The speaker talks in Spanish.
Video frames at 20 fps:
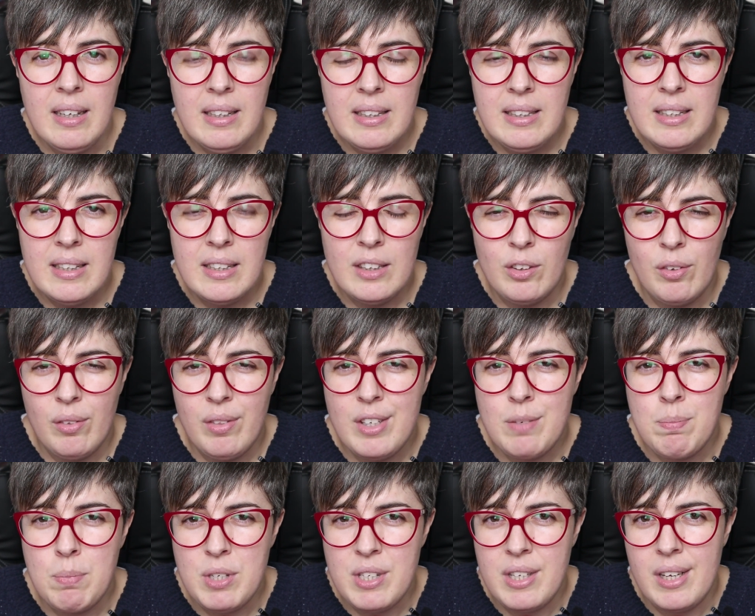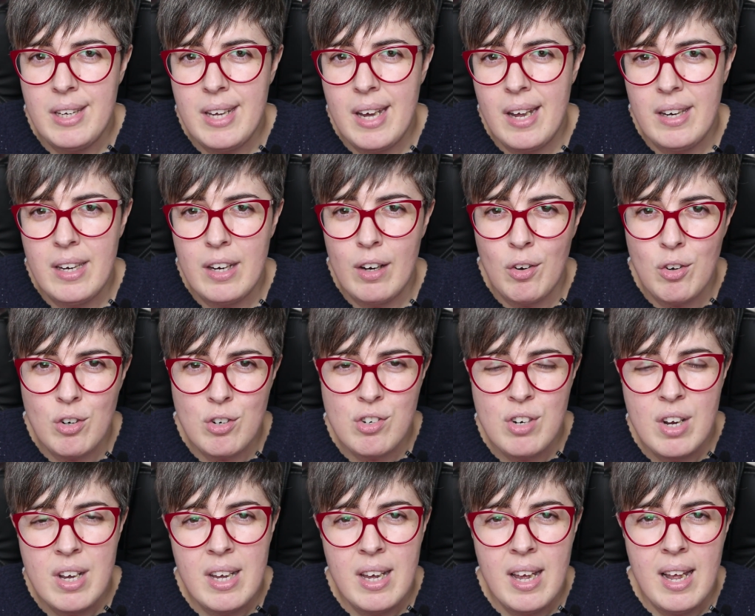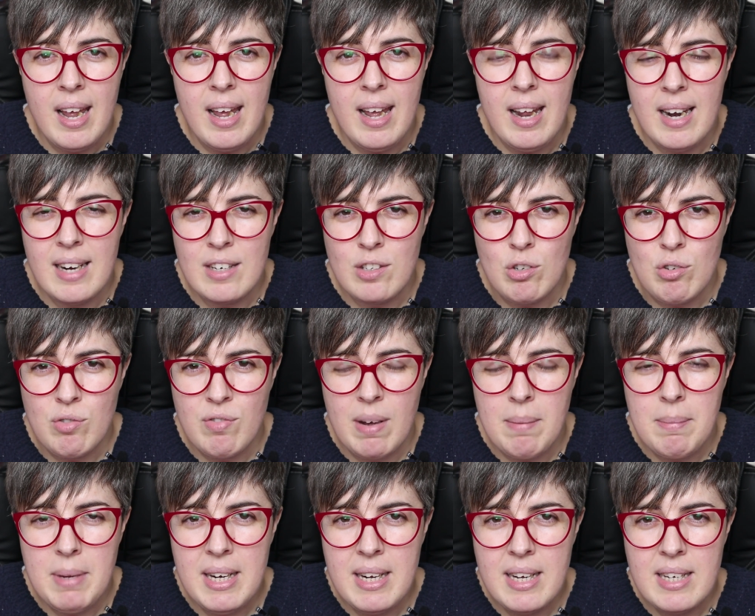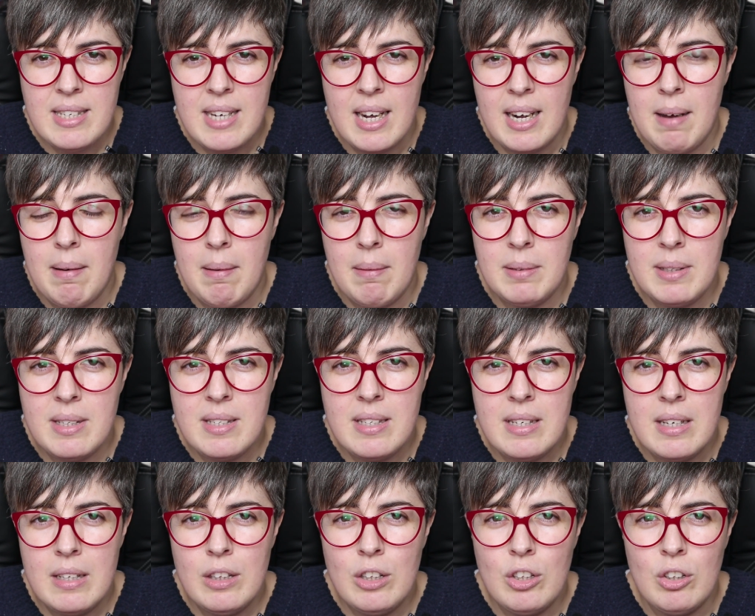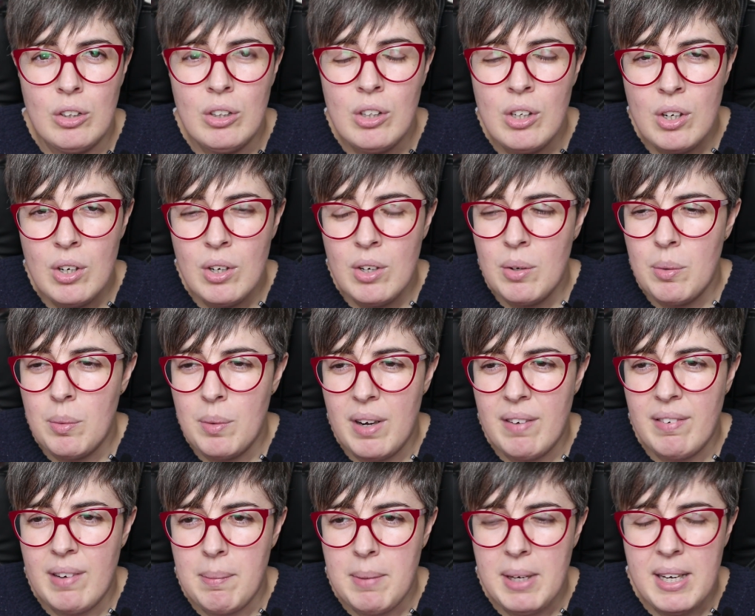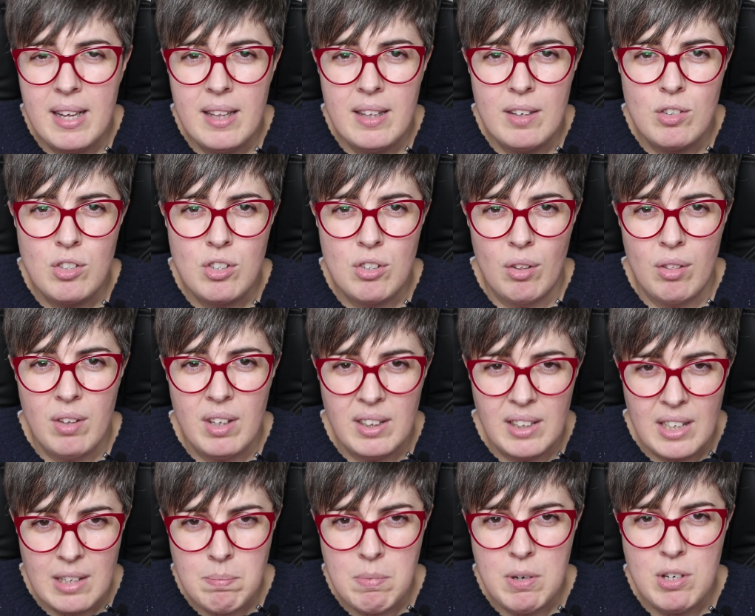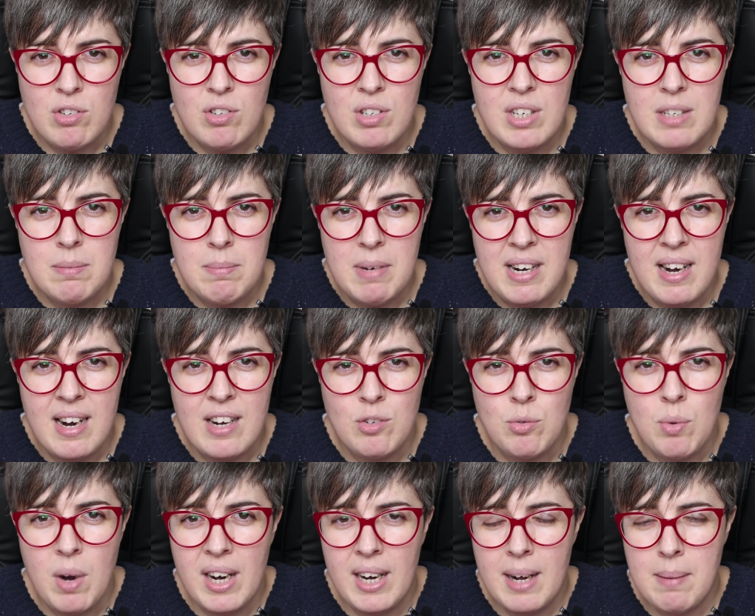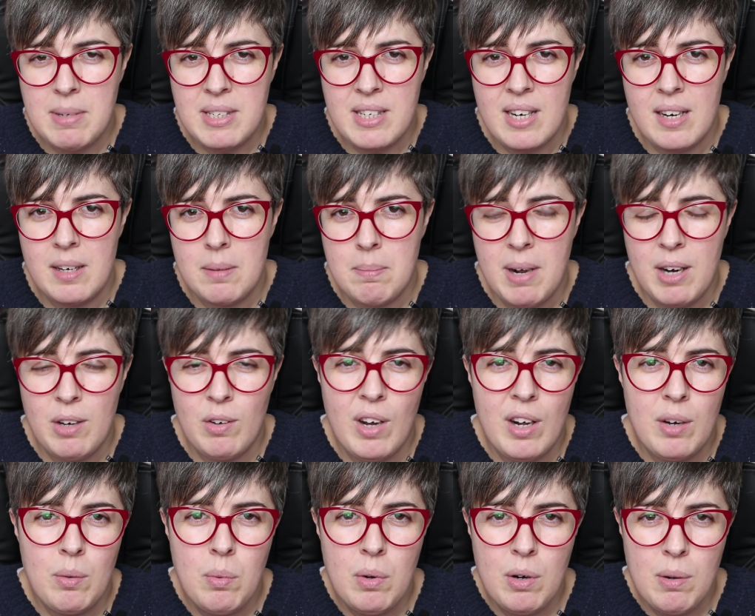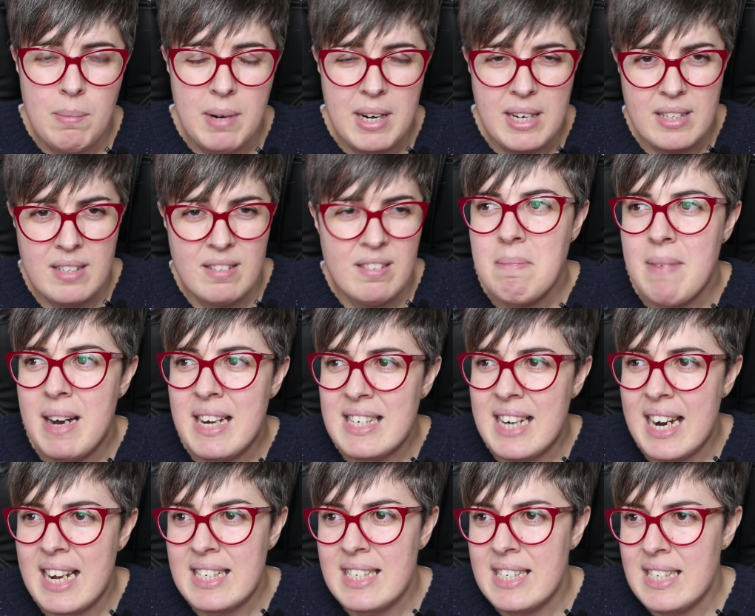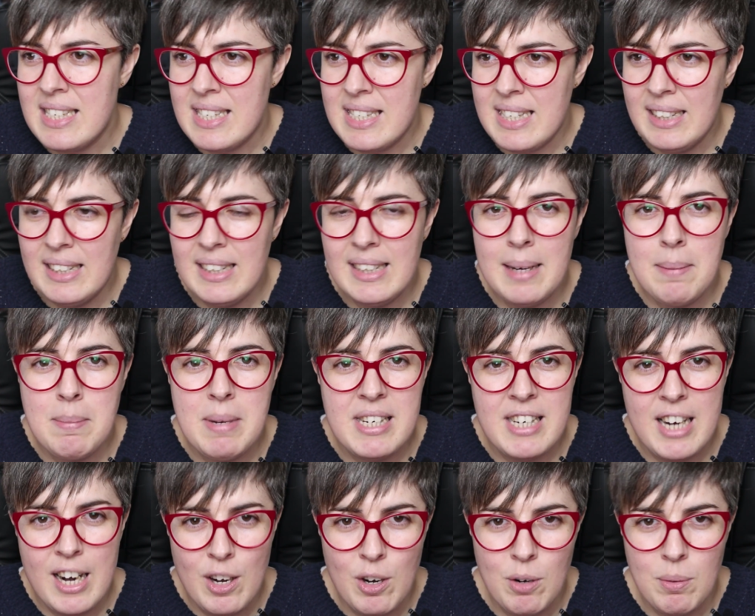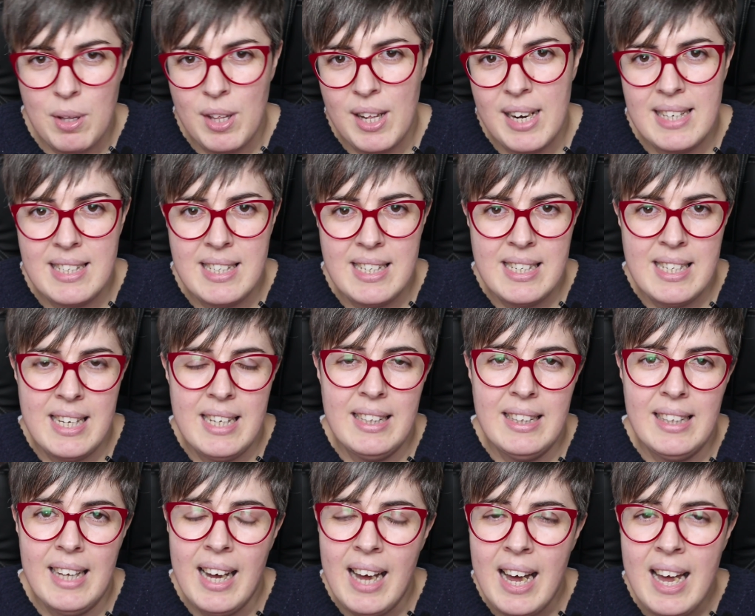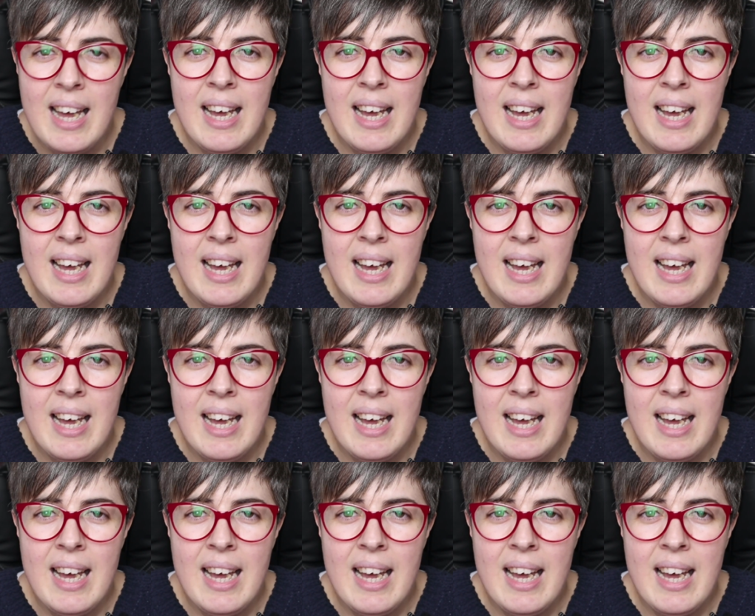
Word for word: mm, y entonces pues tenían hijos eh, las dos familias y acababan siendo una familia de 800 personas, más la suegra, más el hermano garrulo, más, más la asistenta, más el novio de la asistenta,